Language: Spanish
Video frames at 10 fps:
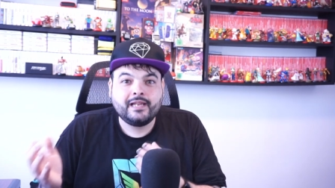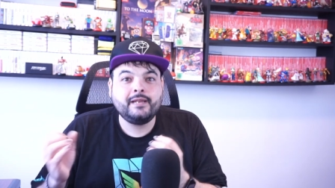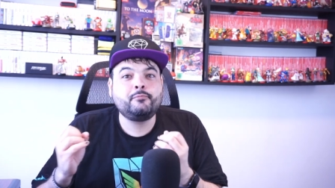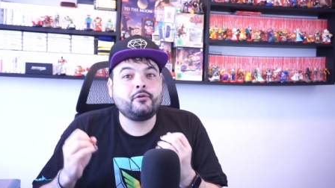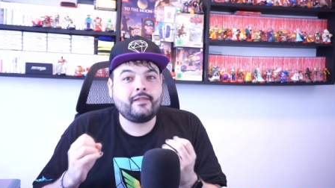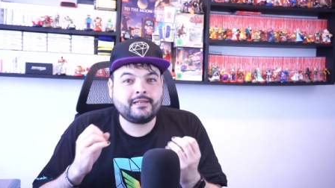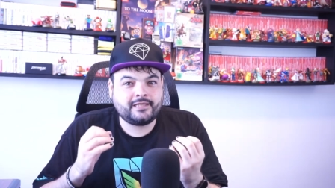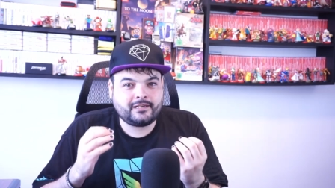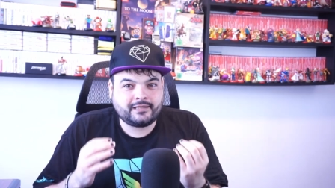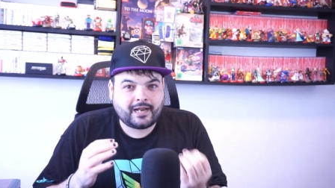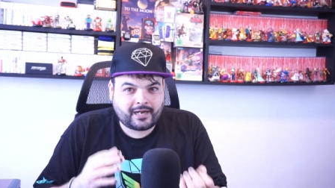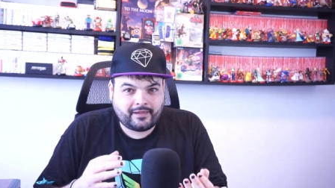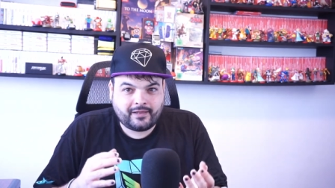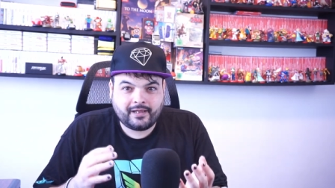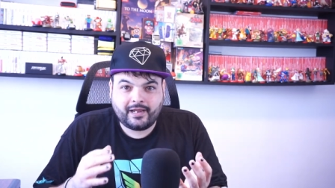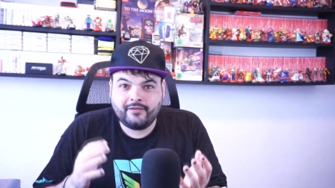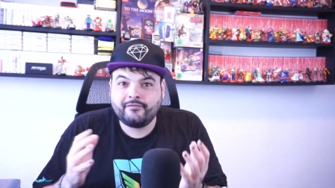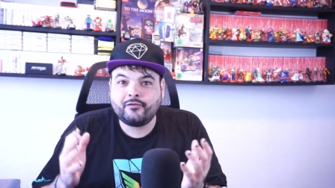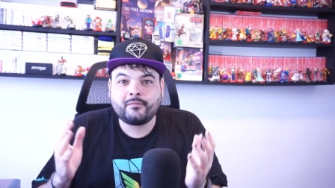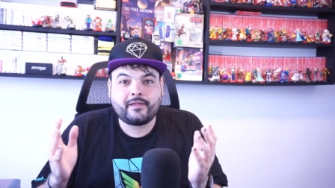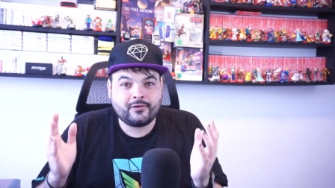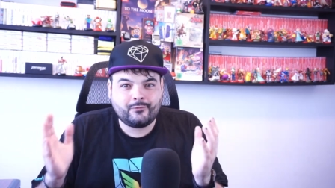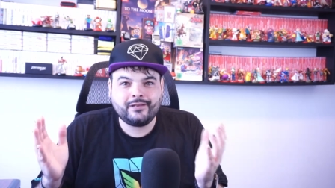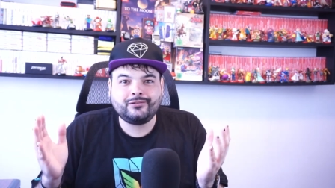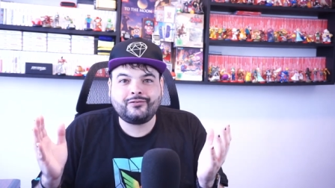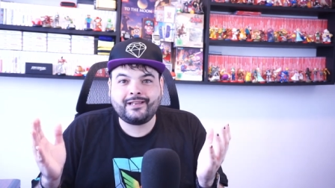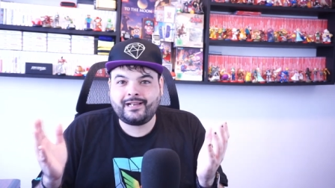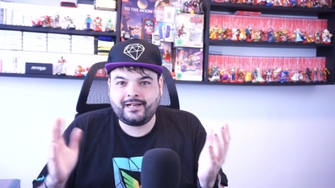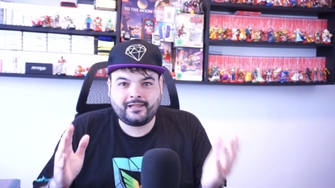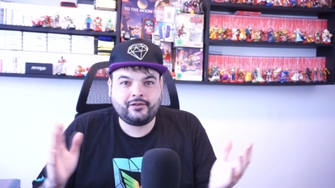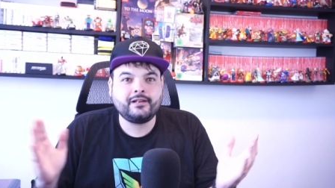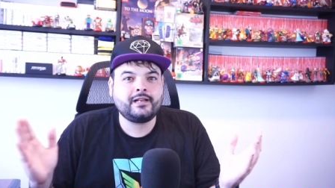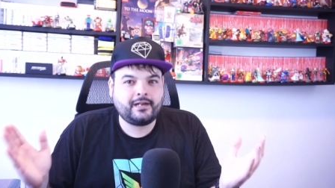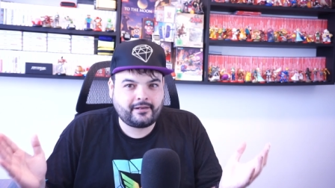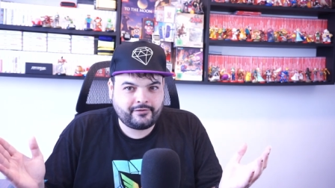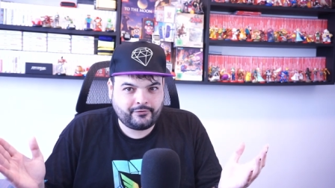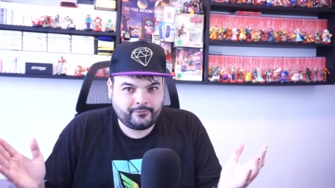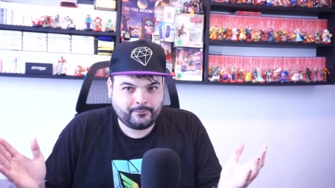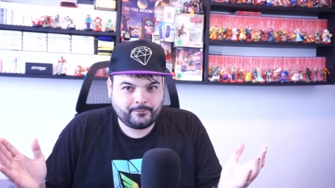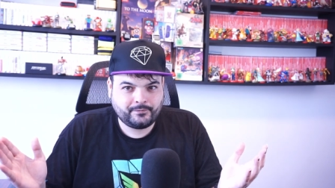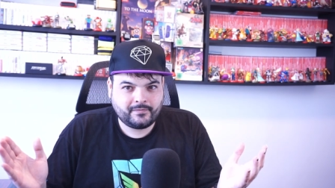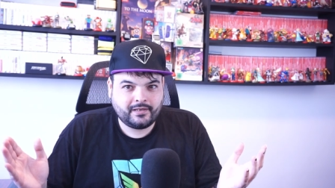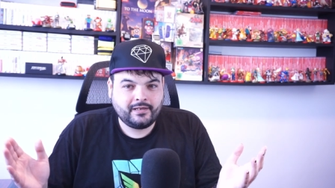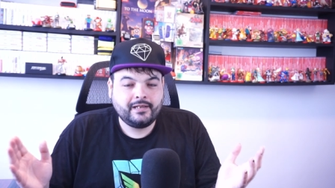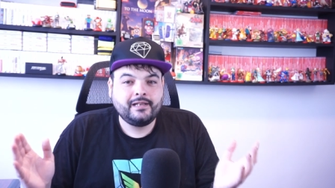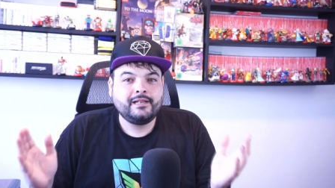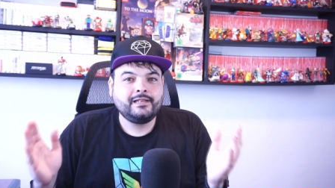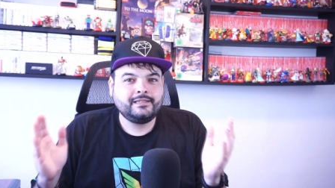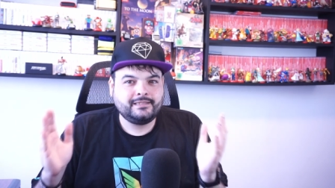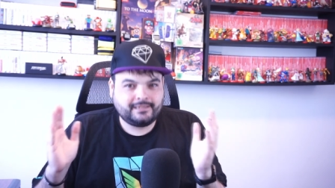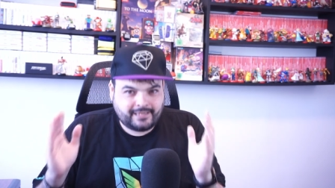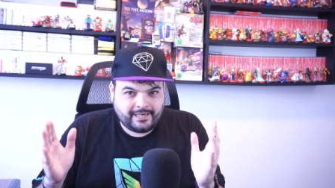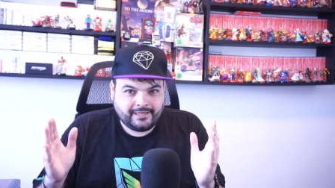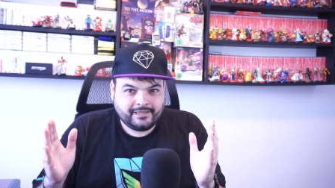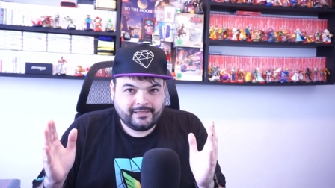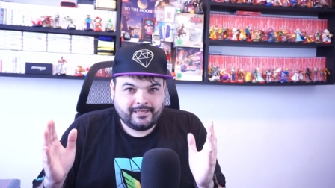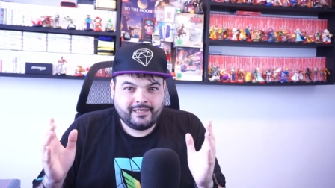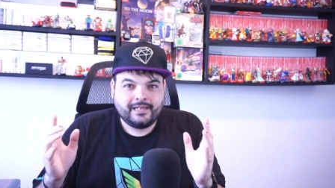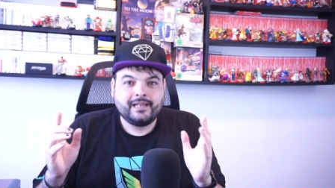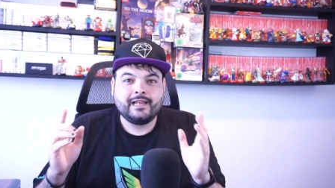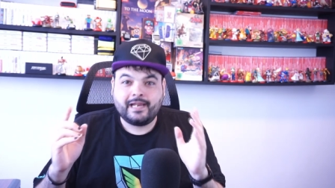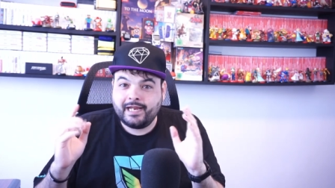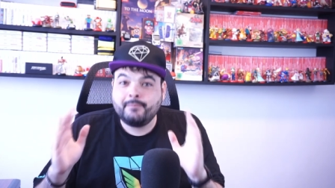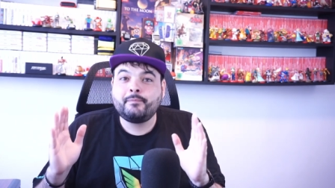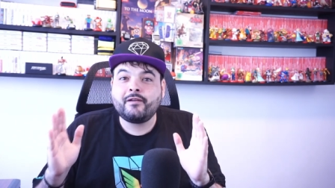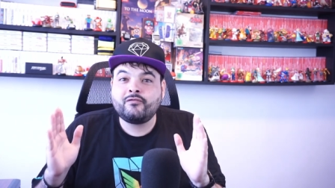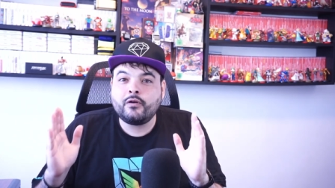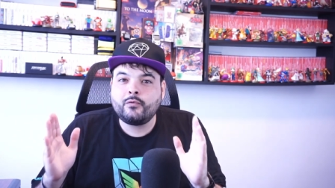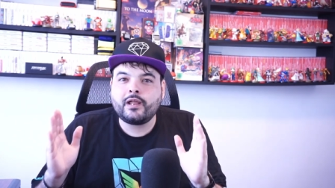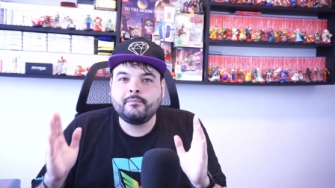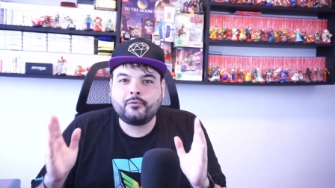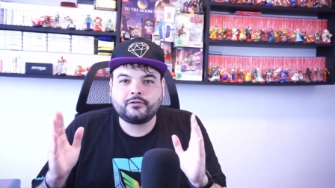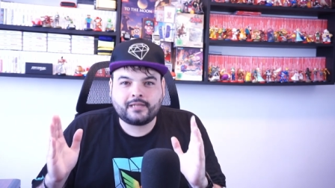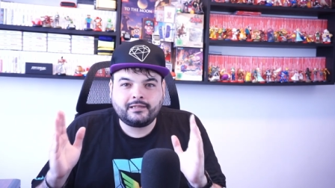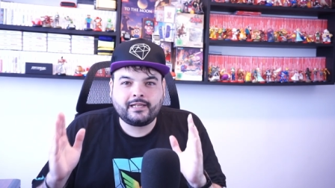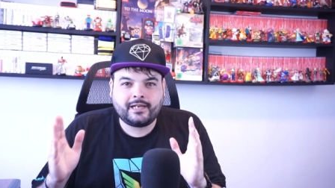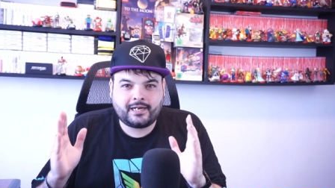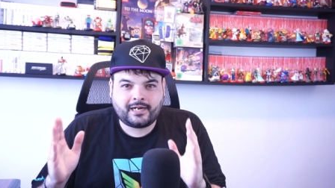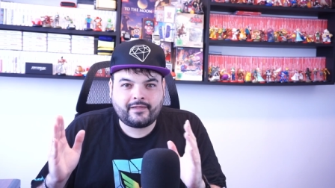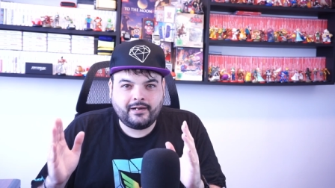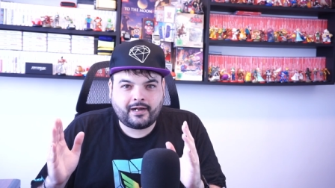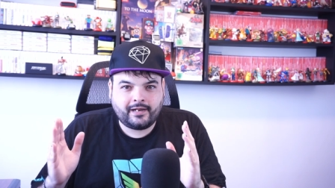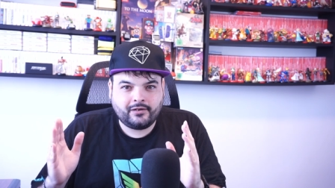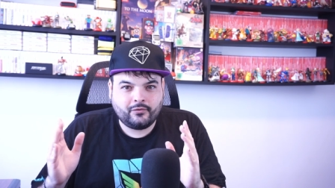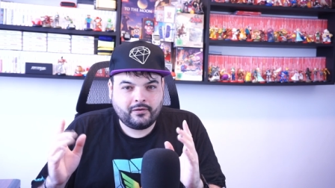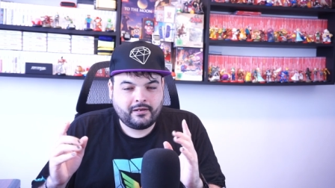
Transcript: y pueda ser narrada en forma de cuento de generación en generación. Sí, Impa fue una importante guerrera del reino,